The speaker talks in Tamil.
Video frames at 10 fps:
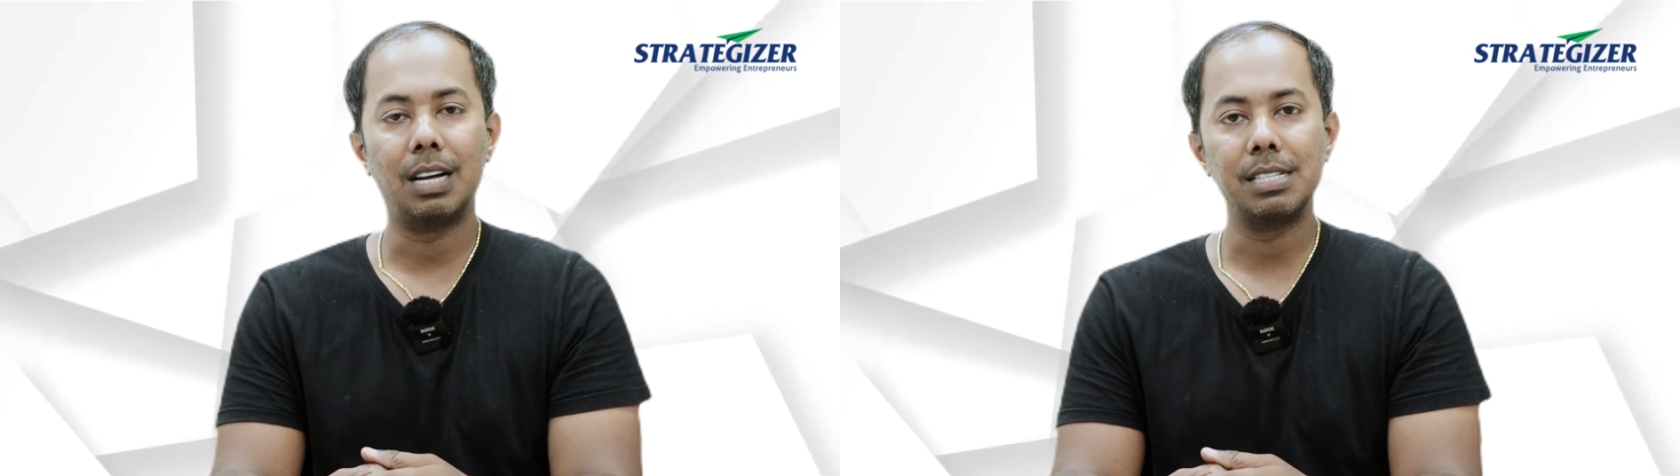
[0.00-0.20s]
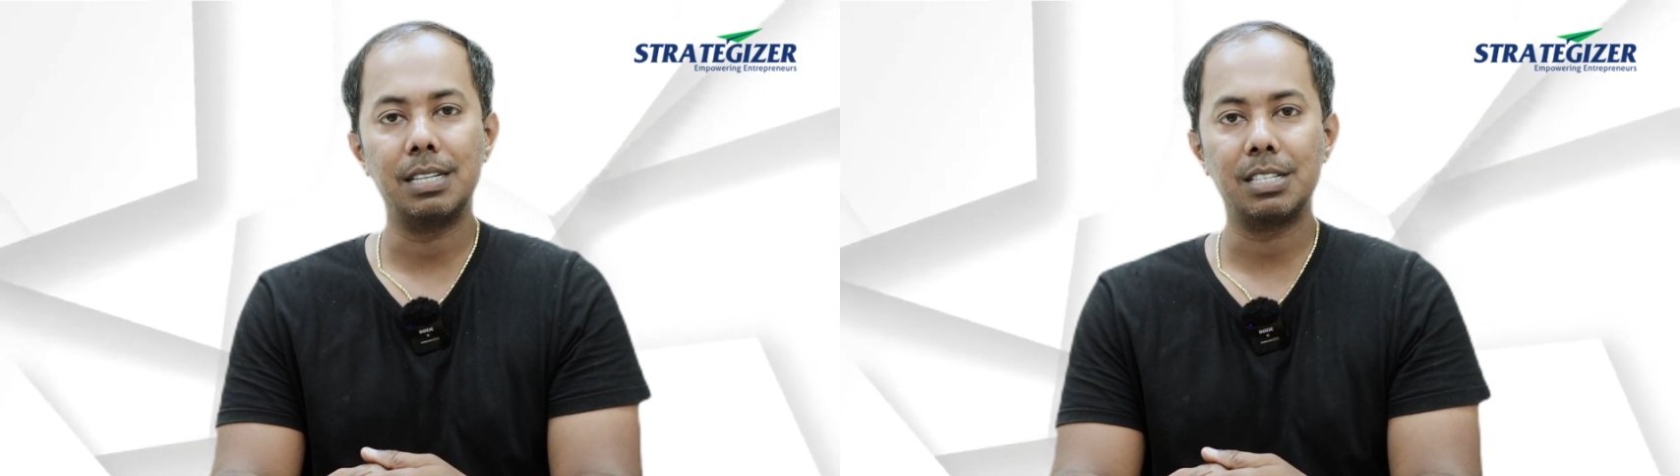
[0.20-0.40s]

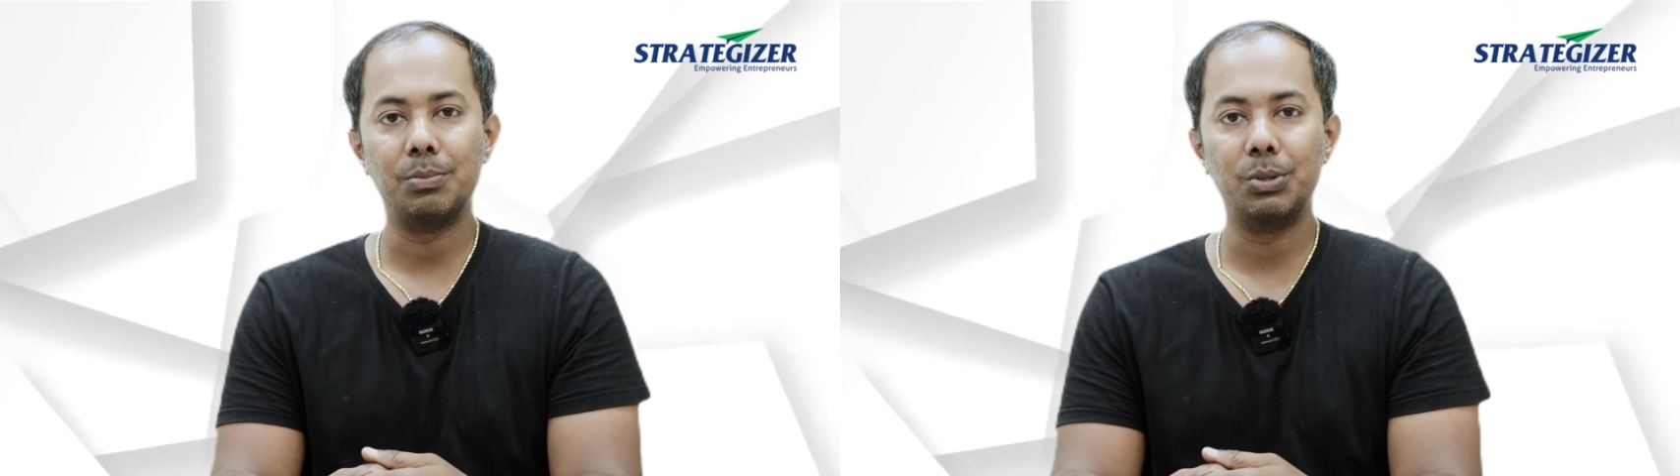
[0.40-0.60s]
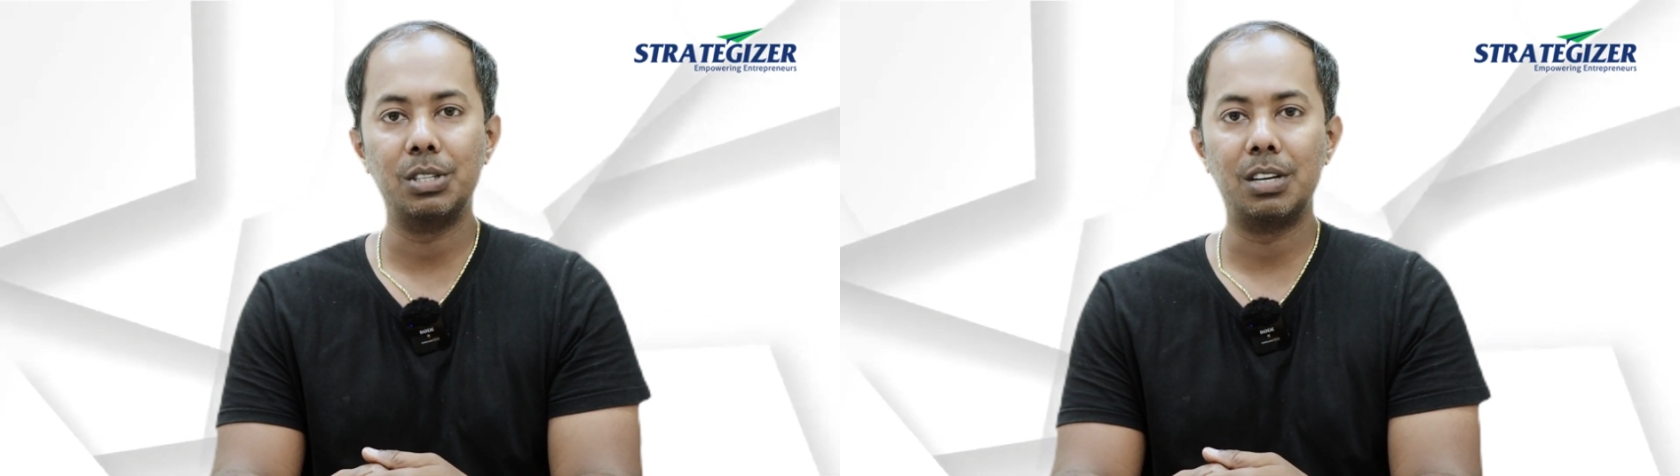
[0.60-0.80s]

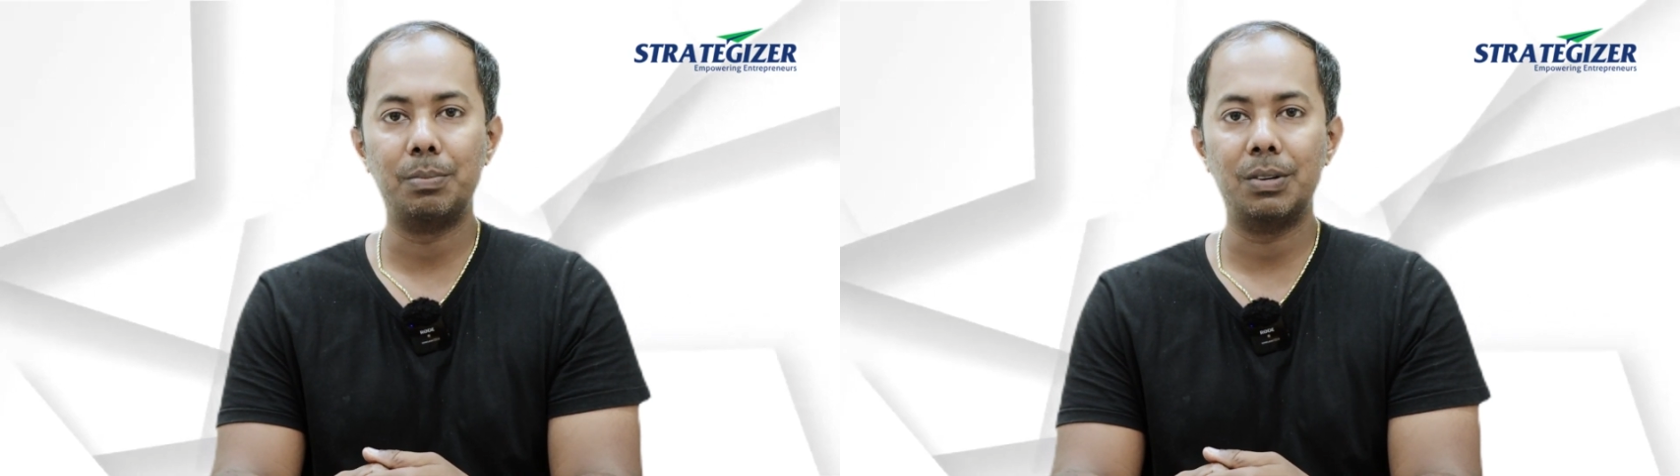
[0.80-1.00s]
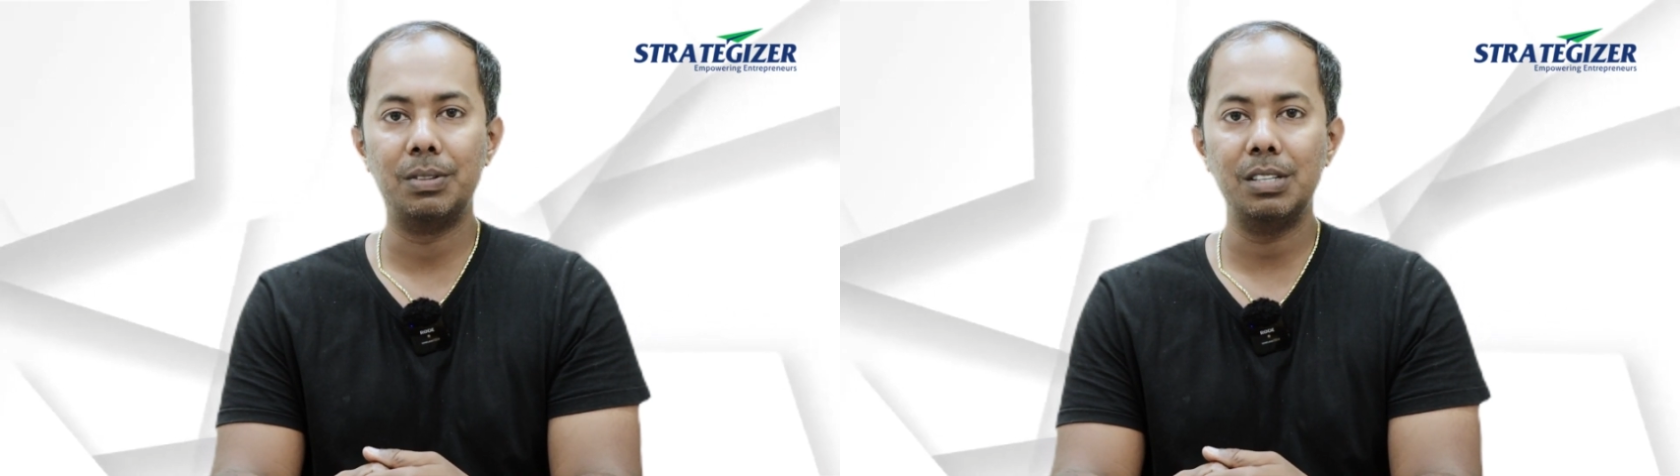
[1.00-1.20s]
கன்சல்டேஷன்
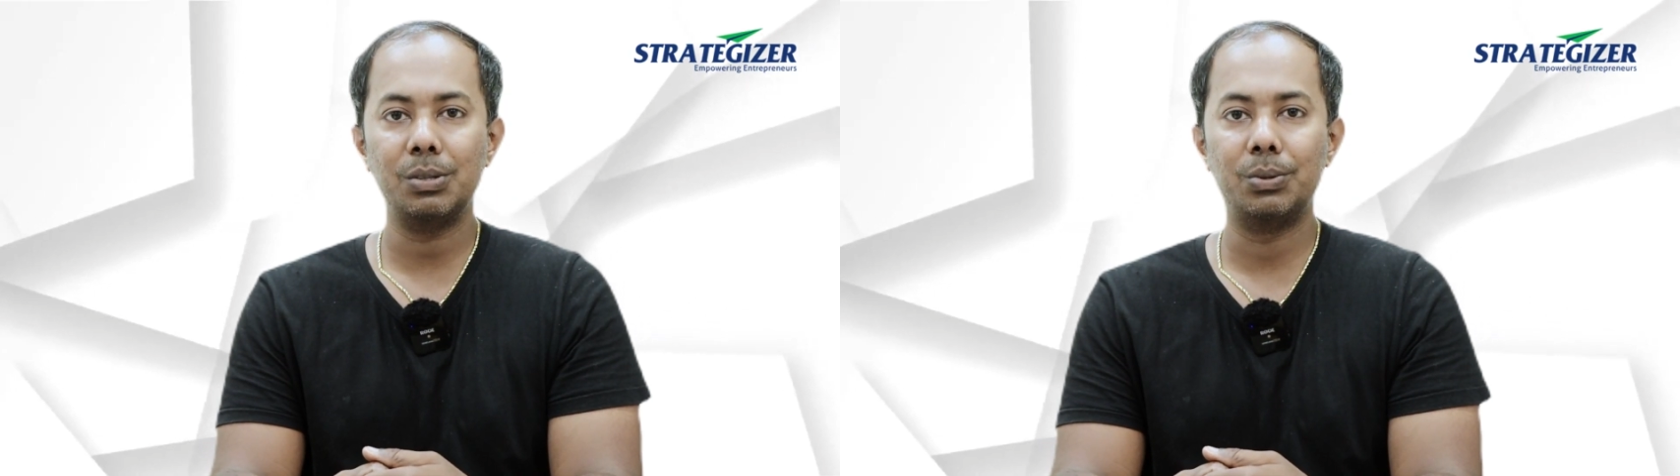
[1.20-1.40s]
முடிஞ்சதுக்கப்புறம் வந்து